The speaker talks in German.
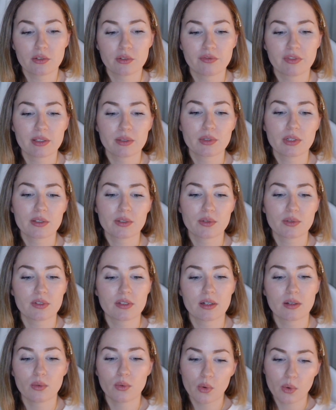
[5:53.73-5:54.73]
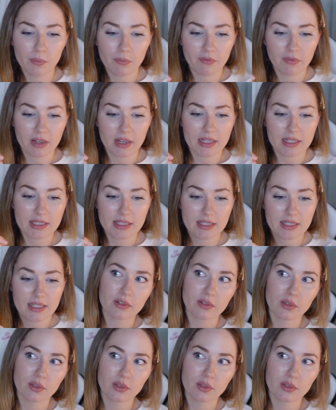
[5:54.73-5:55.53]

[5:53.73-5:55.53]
Und wenn du dann sozusagen oben warst,